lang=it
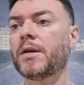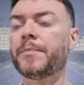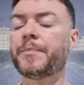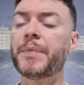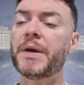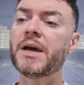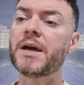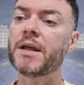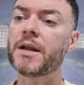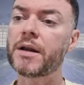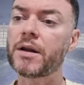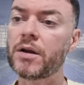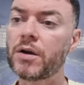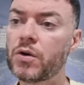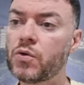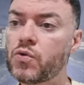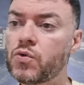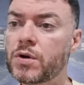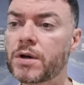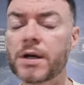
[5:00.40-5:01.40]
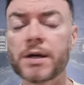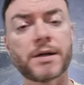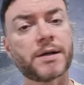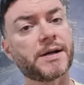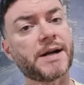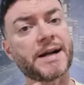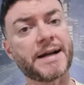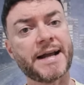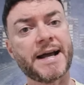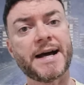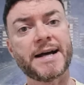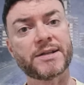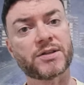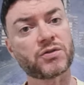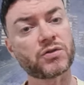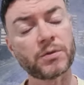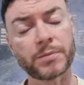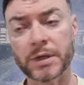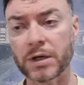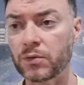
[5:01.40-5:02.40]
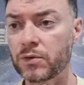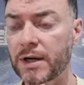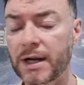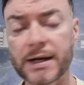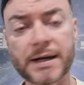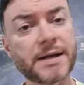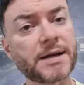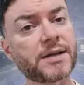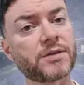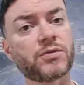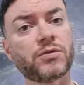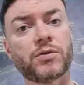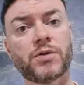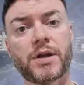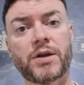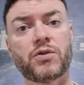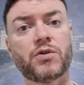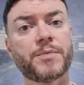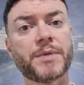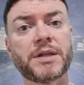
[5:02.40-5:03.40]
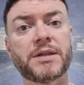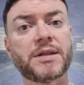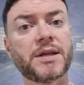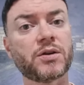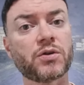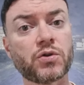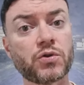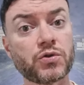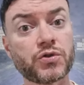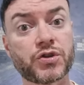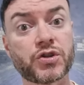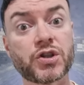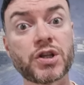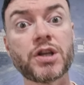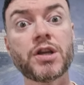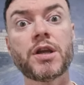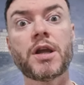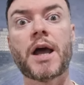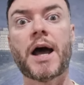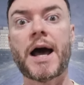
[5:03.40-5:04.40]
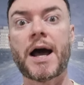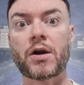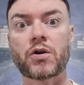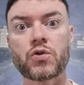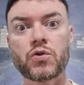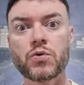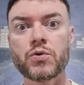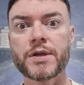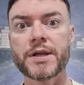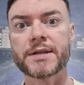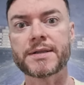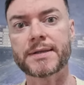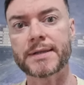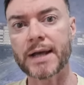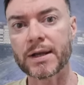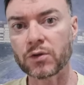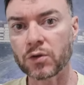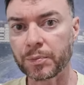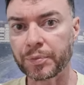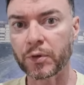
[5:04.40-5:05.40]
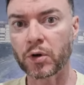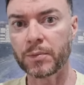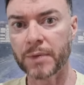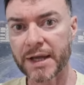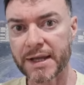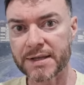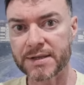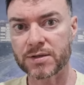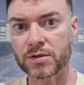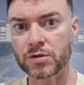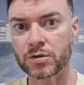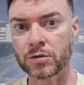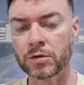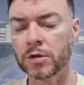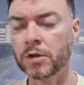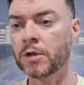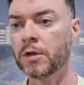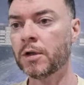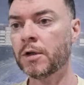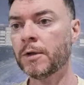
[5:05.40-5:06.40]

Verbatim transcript: per un ragazzo, per un allenatore come De Rossi, a cui è stato promesso